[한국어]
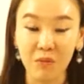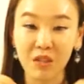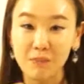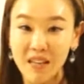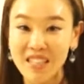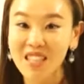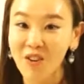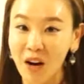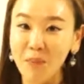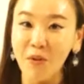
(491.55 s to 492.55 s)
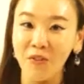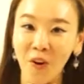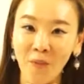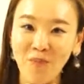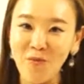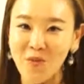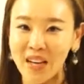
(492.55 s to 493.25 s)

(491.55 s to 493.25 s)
음식 맛있는 거 하면서 우리